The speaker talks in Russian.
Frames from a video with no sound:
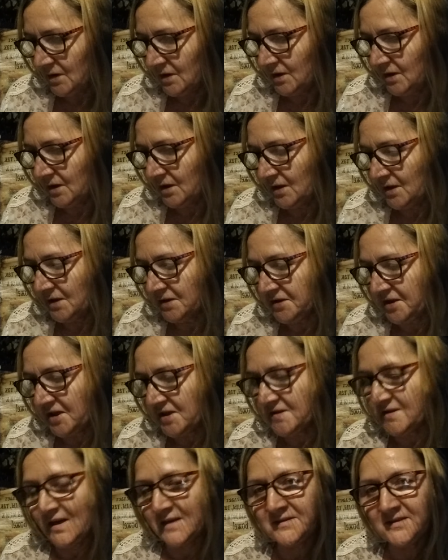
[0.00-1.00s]
И
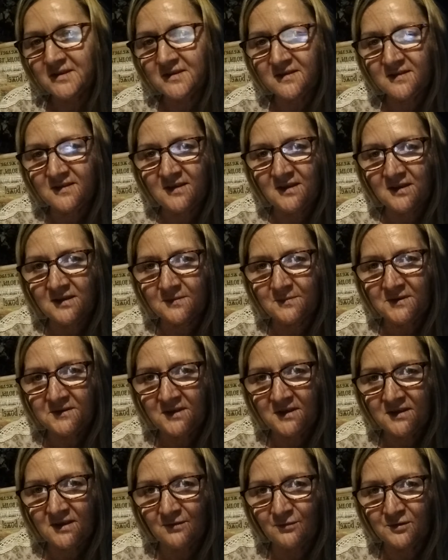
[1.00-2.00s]
30 стих,
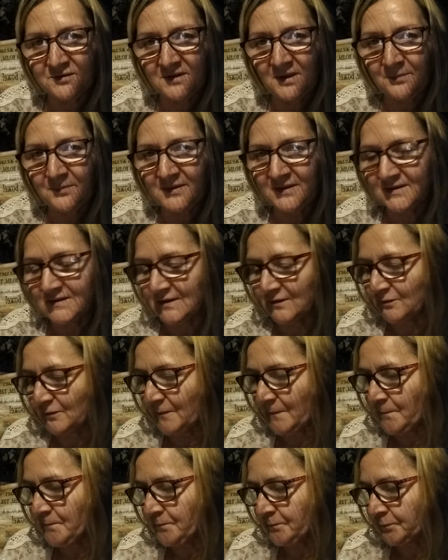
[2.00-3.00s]
смотрите, вот
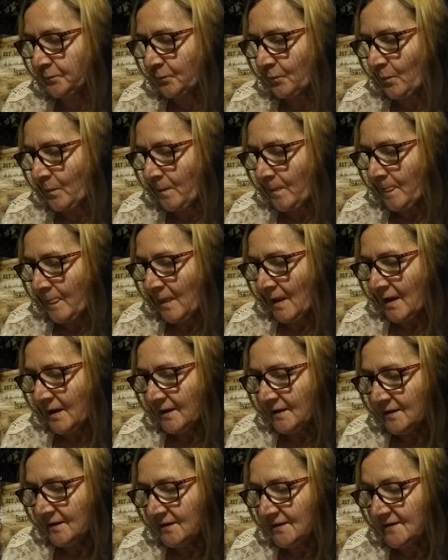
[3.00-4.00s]
написано.
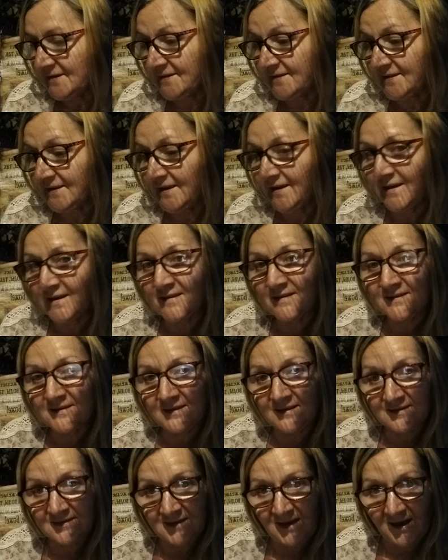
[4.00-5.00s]
«Сие
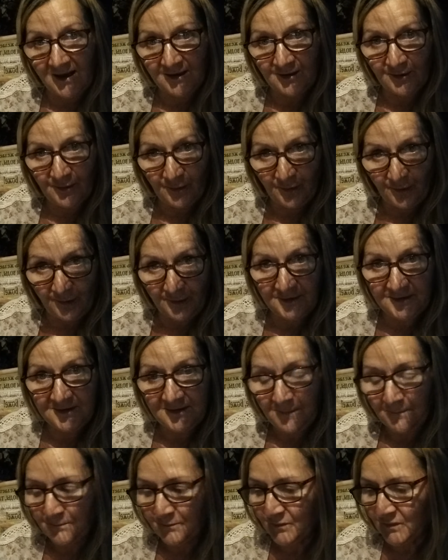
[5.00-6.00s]
сказал он,
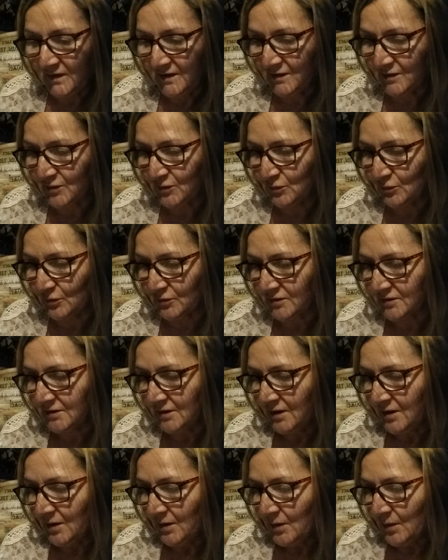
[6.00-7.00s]
Иисус,
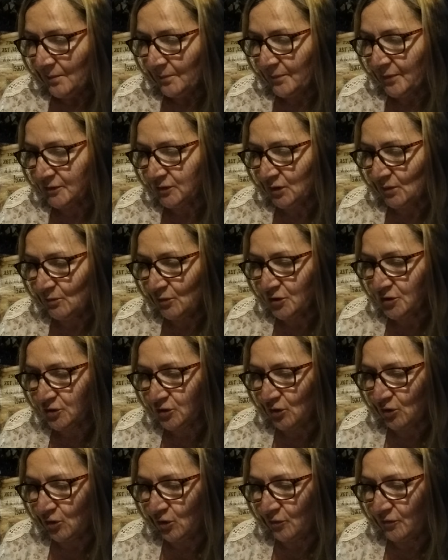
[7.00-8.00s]
потому
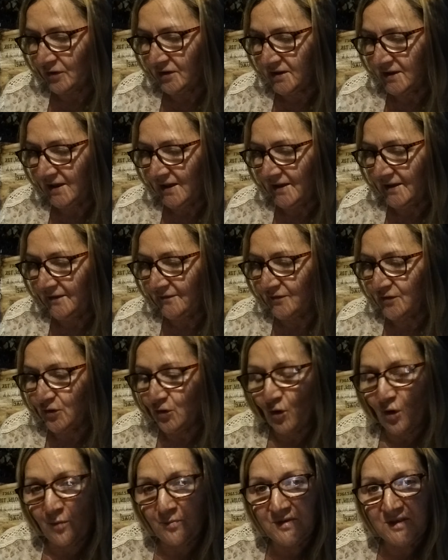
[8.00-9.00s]
что говорили в
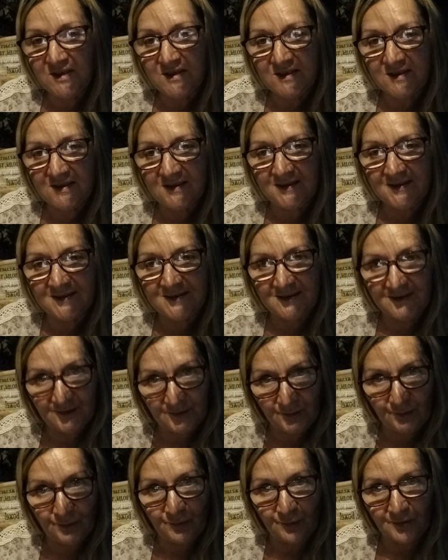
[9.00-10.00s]
нем нечистый
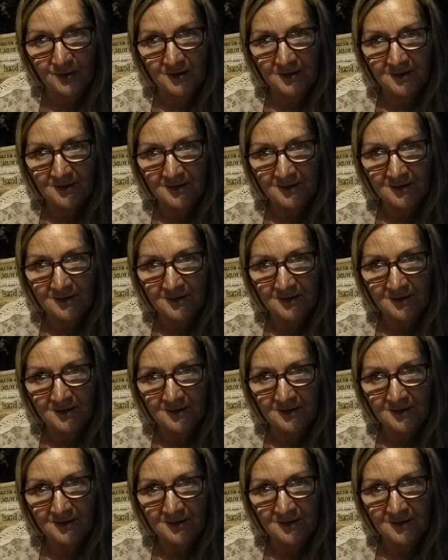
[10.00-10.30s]
дух».